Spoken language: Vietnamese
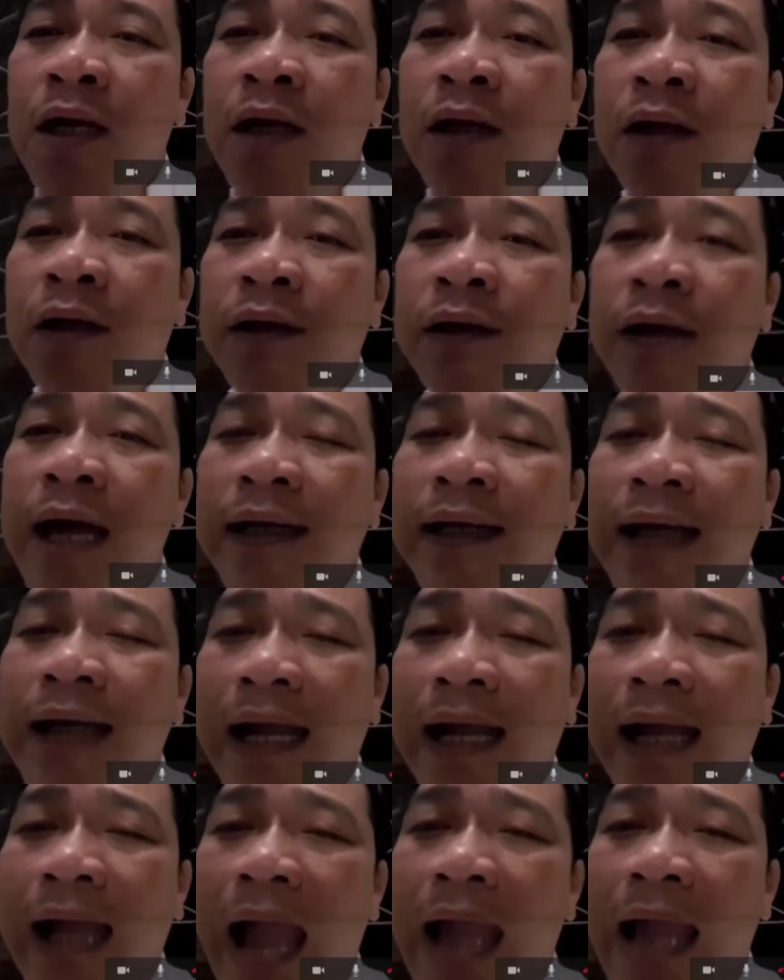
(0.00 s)
Nên các
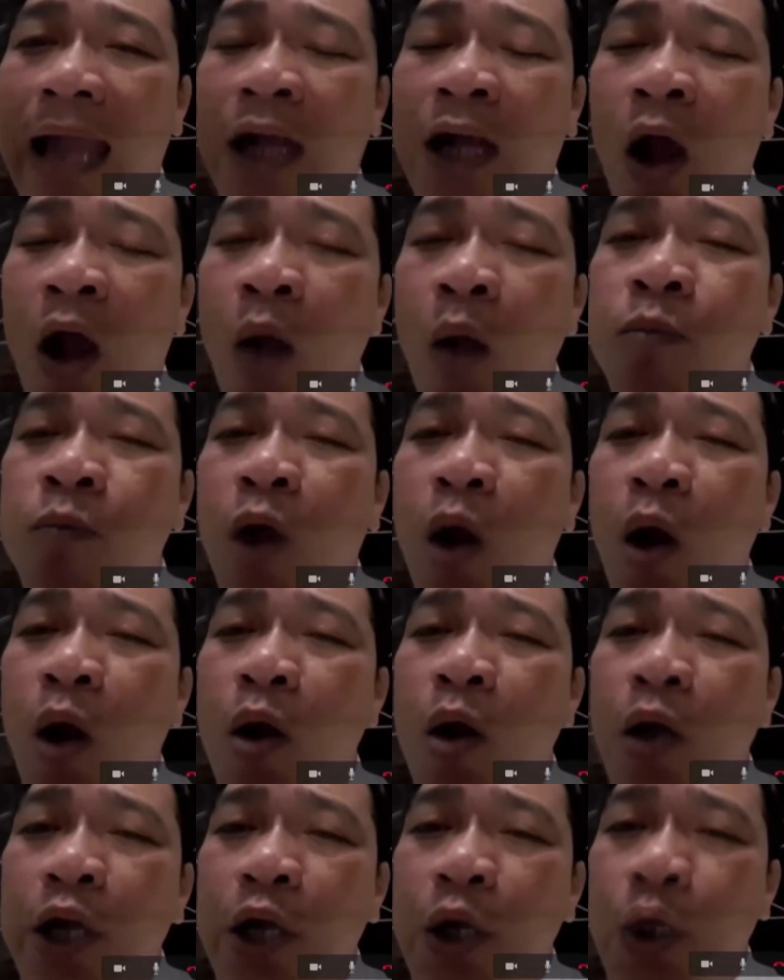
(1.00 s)
ngài không có
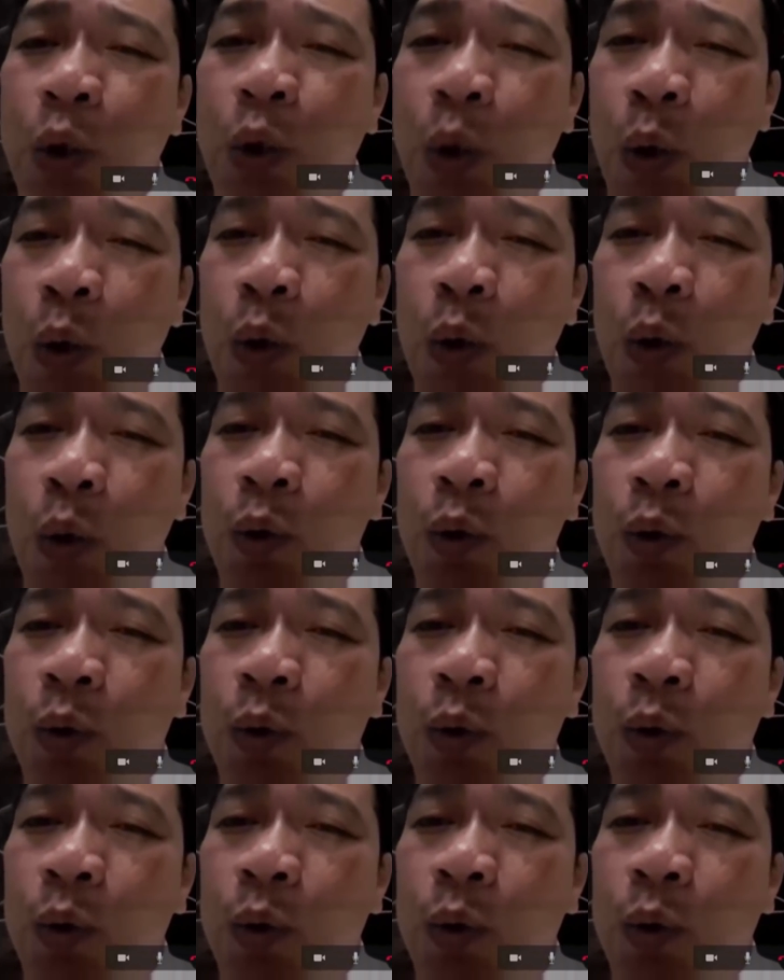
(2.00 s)
nghiên cứu